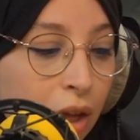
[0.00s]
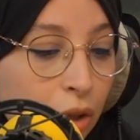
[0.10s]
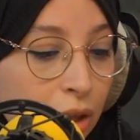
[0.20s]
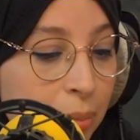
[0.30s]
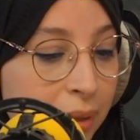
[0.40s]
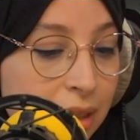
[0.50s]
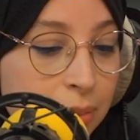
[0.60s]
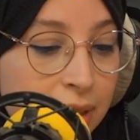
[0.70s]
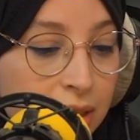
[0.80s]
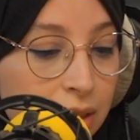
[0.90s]
دونك
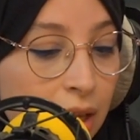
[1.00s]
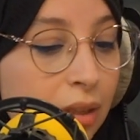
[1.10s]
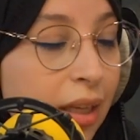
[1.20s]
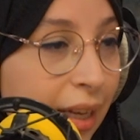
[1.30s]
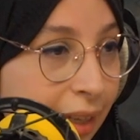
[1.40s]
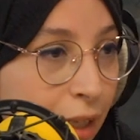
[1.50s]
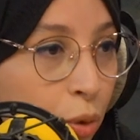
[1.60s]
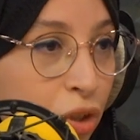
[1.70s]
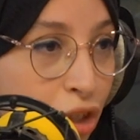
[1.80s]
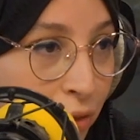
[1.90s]
بديت بديت آه، هي يعني
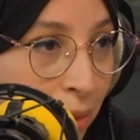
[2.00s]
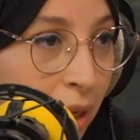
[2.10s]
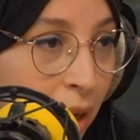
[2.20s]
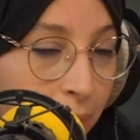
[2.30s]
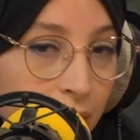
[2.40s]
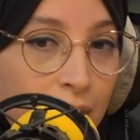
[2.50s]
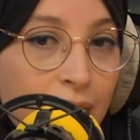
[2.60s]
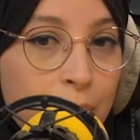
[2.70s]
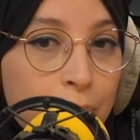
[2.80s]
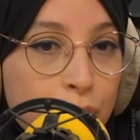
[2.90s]
كنت شفت من
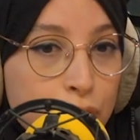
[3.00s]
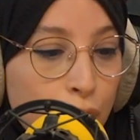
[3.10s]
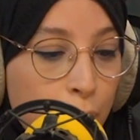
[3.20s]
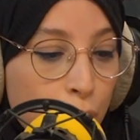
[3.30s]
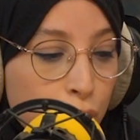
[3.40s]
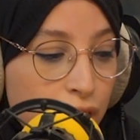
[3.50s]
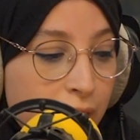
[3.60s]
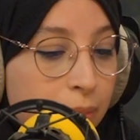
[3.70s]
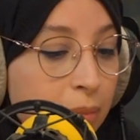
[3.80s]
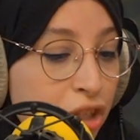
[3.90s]
قبل بليزيوغ آه،
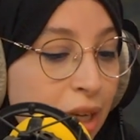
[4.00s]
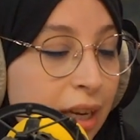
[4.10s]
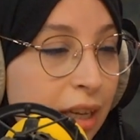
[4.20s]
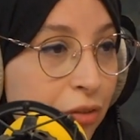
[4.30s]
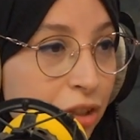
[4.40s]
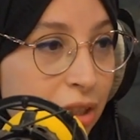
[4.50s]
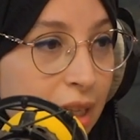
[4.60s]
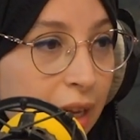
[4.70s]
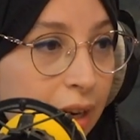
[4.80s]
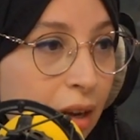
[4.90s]
بروجي ماشي هنايا في
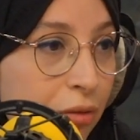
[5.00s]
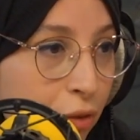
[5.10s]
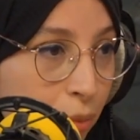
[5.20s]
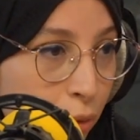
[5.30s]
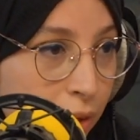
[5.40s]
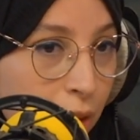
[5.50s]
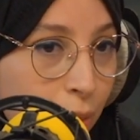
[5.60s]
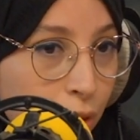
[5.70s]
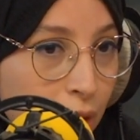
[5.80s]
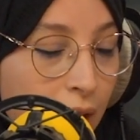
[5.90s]
الجزائر في بلدان
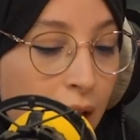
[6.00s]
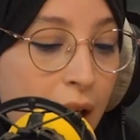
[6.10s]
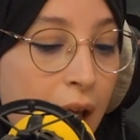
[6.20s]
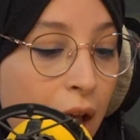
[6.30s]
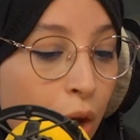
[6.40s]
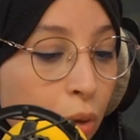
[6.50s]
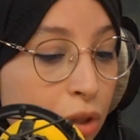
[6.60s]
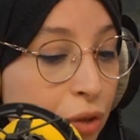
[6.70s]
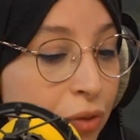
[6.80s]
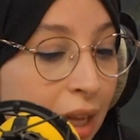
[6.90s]
واحده اخرى كنت
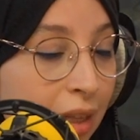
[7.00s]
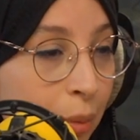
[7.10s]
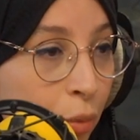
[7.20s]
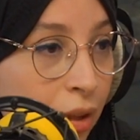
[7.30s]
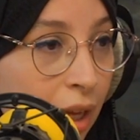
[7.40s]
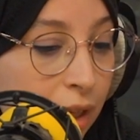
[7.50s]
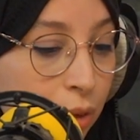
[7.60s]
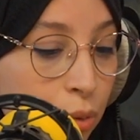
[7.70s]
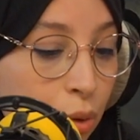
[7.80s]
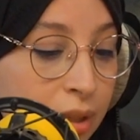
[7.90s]
شفت هاد لي
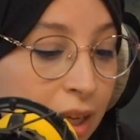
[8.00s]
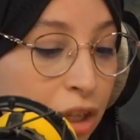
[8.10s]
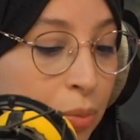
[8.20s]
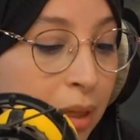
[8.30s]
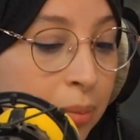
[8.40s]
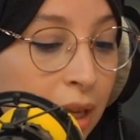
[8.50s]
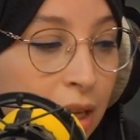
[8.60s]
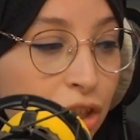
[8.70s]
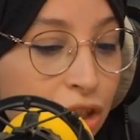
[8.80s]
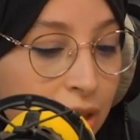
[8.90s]
موداليت وقلت علاش ما
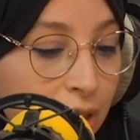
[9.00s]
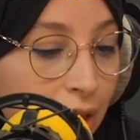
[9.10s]
نبداش